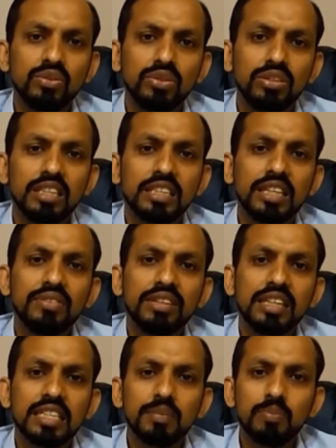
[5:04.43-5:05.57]
जिसकी
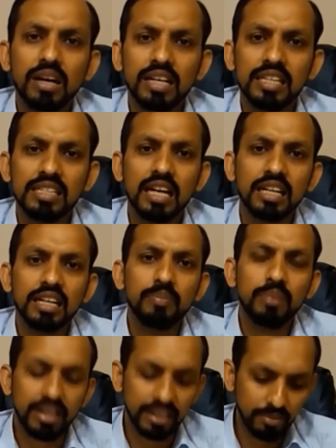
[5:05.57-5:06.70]
वजह से पाकिस्तान ने
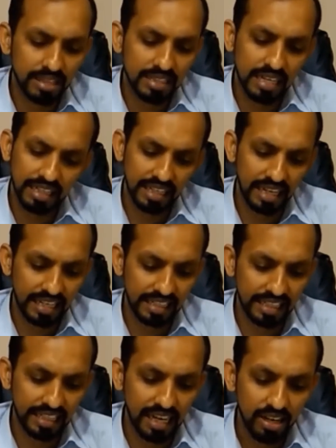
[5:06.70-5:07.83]
मगरब के साथ अलाइन
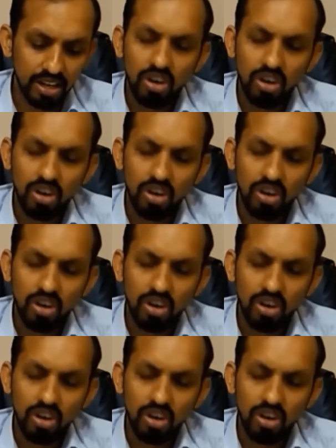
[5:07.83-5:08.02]
किया